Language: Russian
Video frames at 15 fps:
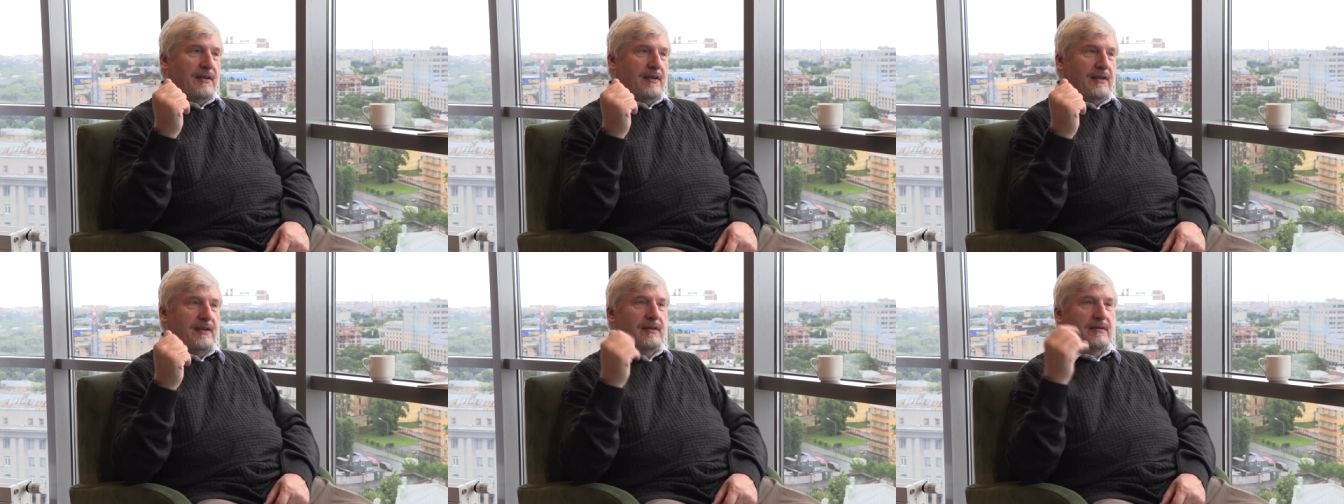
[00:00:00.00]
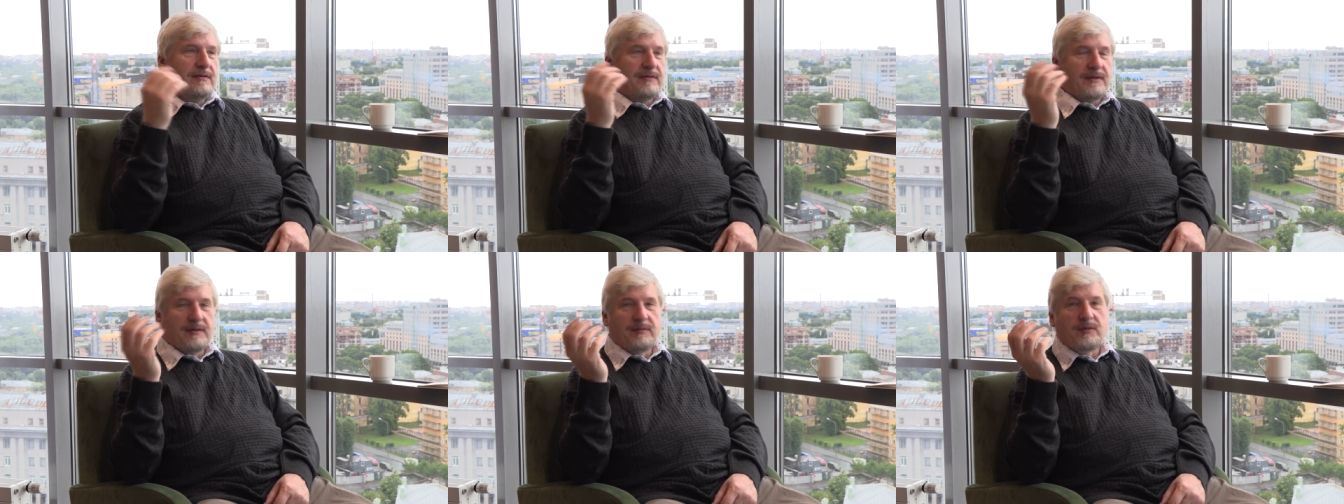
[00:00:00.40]
и
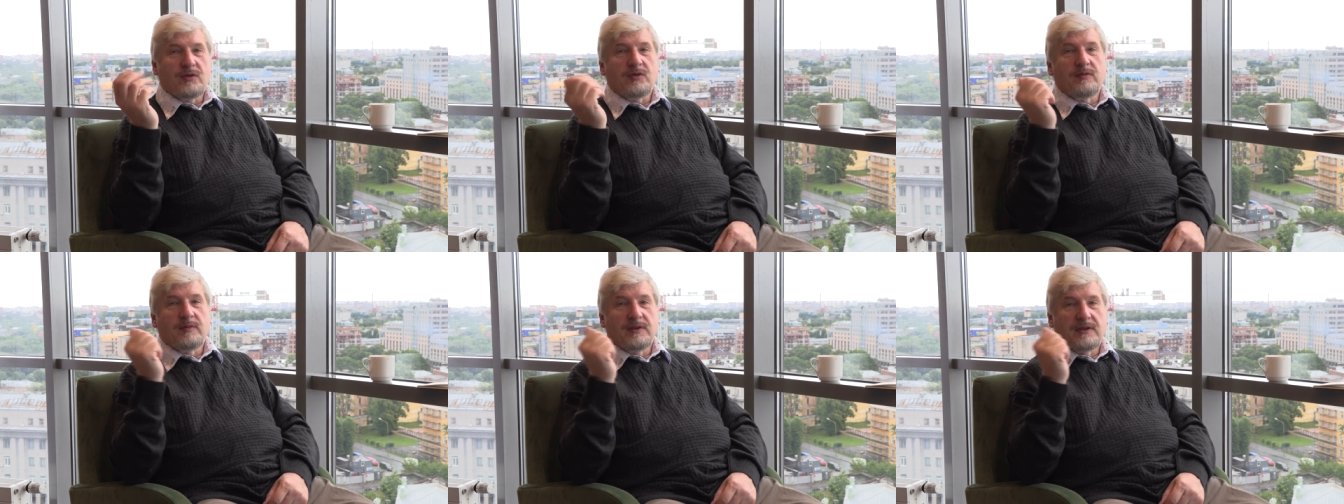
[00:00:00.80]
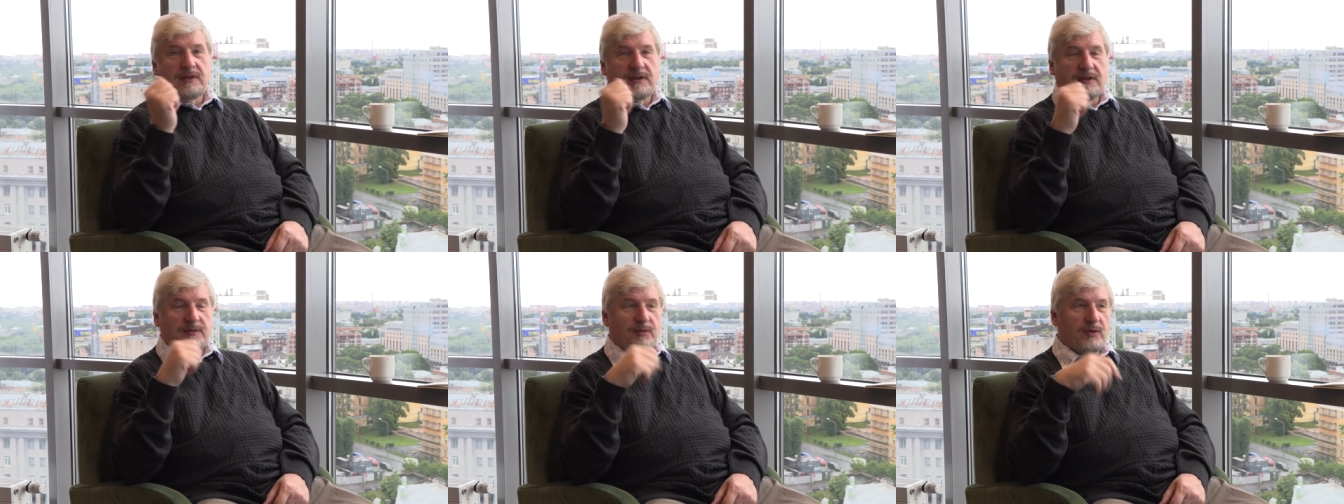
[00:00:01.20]
в
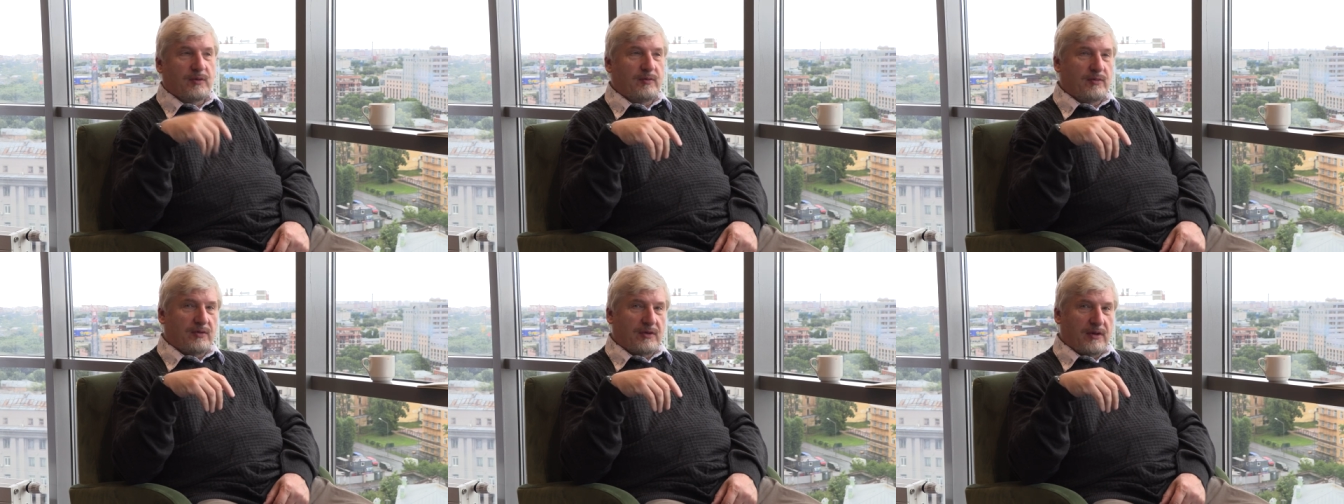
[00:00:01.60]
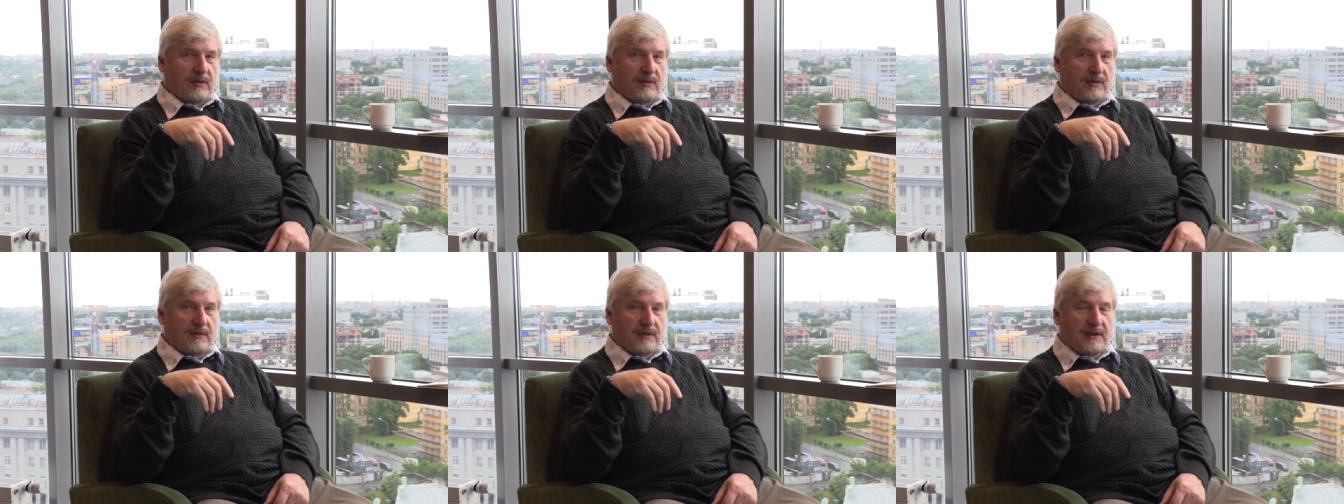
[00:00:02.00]
мастера спорта
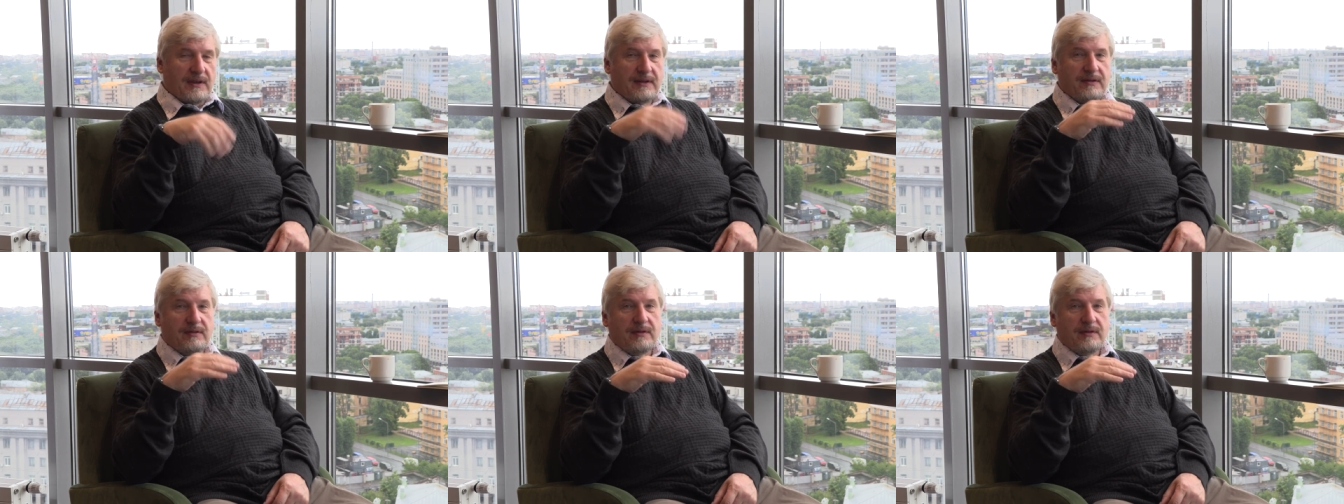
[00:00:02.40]
международного класса,